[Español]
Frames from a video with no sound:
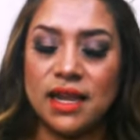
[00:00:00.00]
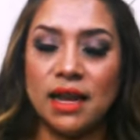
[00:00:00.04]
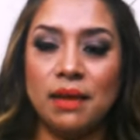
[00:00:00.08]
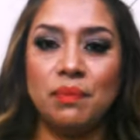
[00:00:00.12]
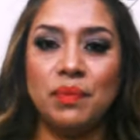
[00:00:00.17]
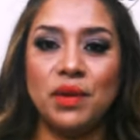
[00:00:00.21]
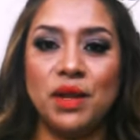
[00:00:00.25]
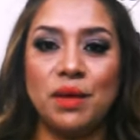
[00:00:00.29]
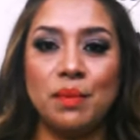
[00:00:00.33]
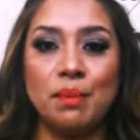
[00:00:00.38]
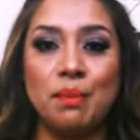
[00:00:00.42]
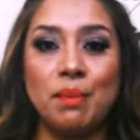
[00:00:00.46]
El
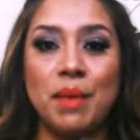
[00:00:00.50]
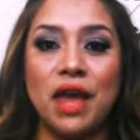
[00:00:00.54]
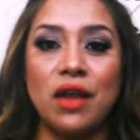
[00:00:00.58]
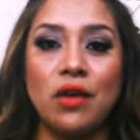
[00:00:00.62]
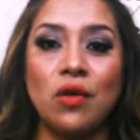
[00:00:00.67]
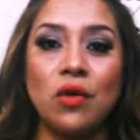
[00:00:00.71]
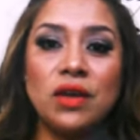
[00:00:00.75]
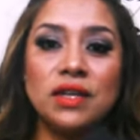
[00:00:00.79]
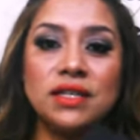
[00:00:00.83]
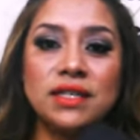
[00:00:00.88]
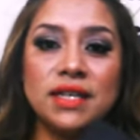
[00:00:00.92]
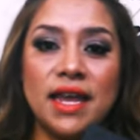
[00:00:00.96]

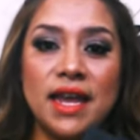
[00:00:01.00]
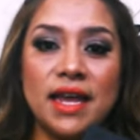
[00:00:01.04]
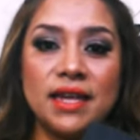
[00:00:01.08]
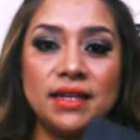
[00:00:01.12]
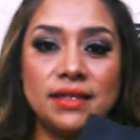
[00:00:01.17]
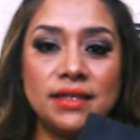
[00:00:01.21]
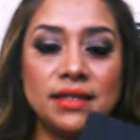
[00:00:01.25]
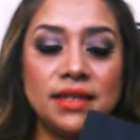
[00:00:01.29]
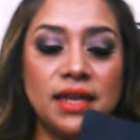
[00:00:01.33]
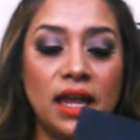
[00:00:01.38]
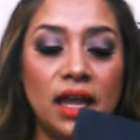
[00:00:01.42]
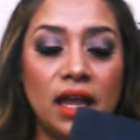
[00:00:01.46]
primero es
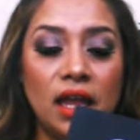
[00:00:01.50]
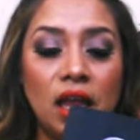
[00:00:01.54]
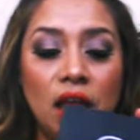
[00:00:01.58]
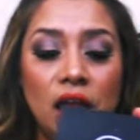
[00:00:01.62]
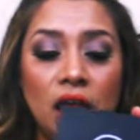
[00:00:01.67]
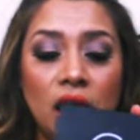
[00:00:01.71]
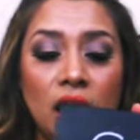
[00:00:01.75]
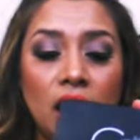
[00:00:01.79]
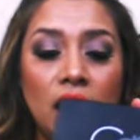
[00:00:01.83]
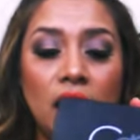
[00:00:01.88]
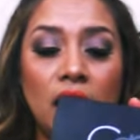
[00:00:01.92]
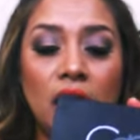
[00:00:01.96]
este,
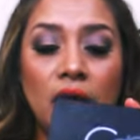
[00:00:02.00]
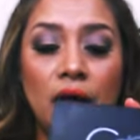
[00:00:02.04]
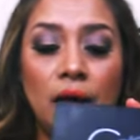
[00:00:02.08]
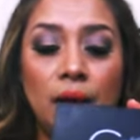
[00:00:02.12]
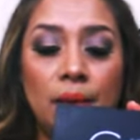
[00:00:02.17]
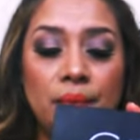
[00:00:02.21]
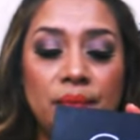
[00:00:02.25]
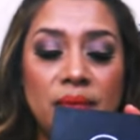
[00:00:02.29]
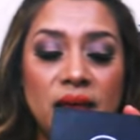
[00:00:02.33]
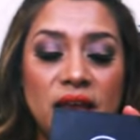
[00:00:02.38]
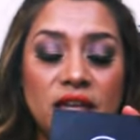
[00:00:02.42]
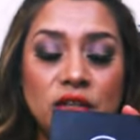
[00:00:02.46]

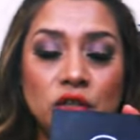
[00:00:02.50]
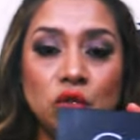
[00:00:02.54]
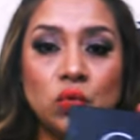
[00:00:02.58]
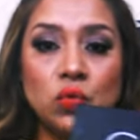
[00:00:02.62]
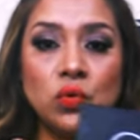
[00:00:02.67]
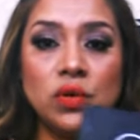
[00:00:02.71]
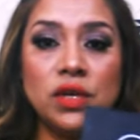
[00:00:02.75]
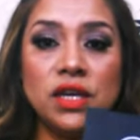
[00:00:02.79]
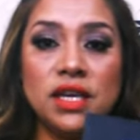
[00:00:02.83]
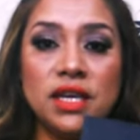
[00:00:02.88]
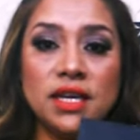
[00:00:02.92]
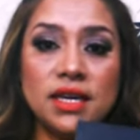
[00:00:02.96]
um, es
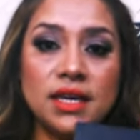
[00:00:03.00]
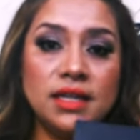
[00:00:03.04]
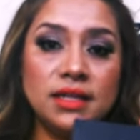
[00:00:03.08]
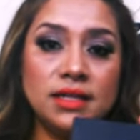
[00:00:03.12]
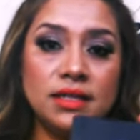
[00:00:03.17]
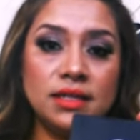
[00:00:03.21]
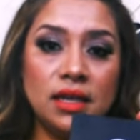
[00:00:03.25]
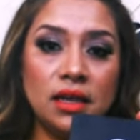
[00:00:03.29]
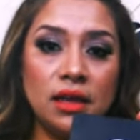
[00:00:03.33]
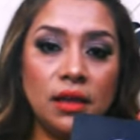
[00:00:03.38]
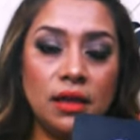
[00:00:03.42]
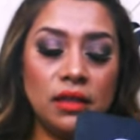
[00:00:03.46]
un kit
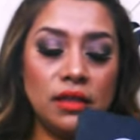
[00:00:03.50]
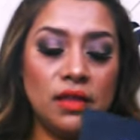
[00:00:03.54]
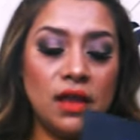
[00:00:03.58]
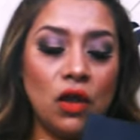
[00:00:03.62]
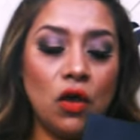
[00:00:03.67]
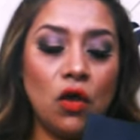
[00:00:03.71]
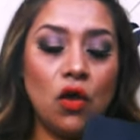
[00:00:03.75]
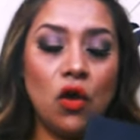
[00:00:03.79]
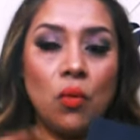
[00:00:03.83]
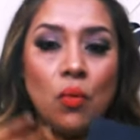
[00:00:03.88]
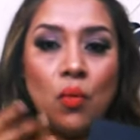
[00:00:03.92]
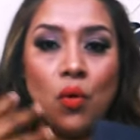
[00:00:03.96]

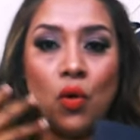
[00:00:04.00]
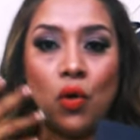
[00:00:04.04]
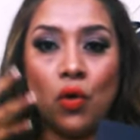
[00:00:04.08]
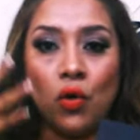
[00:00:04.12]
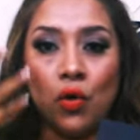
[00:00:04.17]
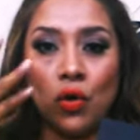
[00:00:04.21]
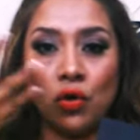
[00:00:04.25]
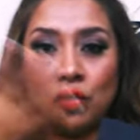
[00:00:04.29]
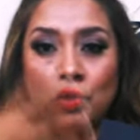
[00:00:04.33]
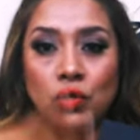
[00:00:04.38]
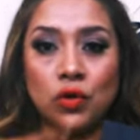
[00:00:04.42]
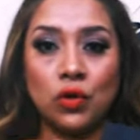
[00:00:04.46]
de cómo
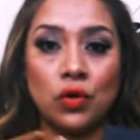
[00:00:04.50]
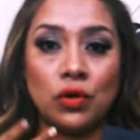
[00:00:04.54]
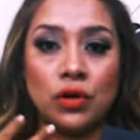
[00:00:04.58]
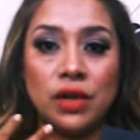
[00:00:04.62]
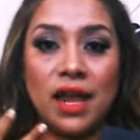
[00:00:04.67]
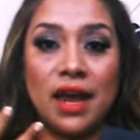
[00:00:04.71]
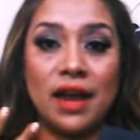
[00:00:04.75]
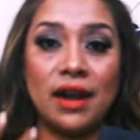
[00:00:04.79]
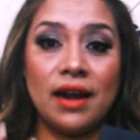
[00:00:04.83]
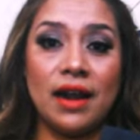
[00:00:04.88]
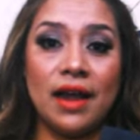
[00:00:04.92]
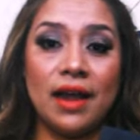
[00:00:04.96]

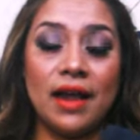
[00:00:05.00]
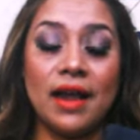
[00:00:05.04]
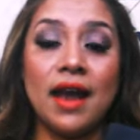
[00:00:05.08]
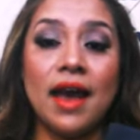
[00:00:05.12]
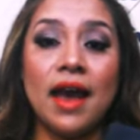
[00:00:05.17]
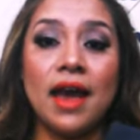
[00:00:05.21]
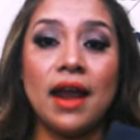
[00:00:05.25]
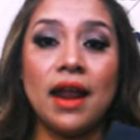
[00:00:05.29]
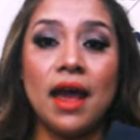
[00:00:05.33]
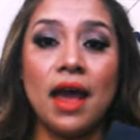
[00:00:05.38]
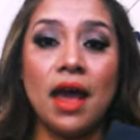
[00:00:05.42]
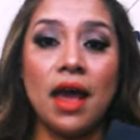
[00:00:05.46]
contornear la
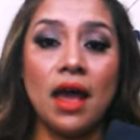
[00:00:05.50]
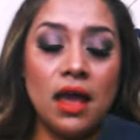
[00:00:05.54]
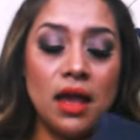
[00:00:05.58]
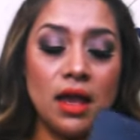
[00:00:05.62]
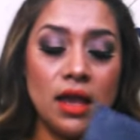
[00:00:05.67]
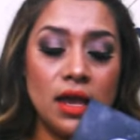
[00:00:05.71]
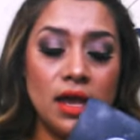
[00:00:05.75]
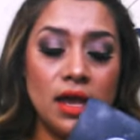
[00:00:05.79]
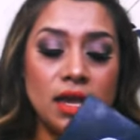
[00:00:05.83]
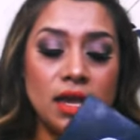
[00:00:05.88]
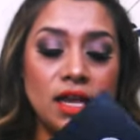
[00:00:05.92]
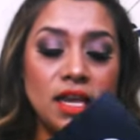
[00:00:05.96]
cara
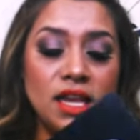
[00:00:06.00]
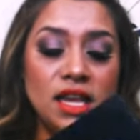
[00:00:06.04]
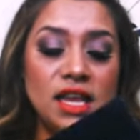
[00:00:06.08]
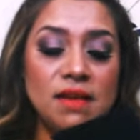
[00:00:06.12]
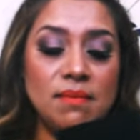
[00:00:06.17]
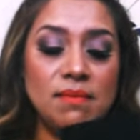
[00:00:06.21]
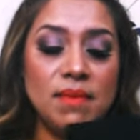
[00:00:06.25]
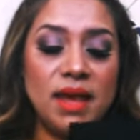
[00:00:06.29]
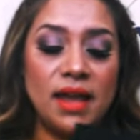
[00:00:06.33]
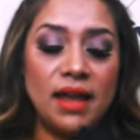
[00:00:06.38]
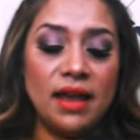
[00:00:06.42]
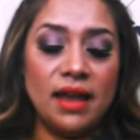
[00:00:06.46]

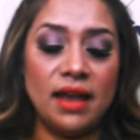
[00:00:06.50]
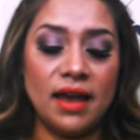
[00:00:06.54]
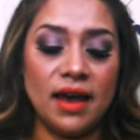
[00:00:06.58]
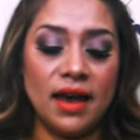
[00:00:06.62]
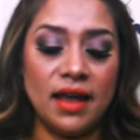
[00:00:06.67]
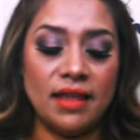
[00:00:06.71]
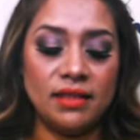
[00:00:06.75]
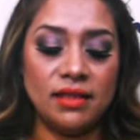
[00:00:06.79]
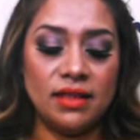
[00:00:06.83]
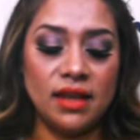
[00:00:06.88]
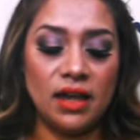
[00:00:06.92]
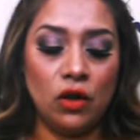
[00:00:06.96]
y me
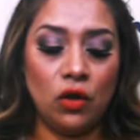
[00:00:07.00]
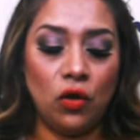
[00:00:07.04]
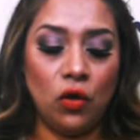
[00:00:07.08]
encanta.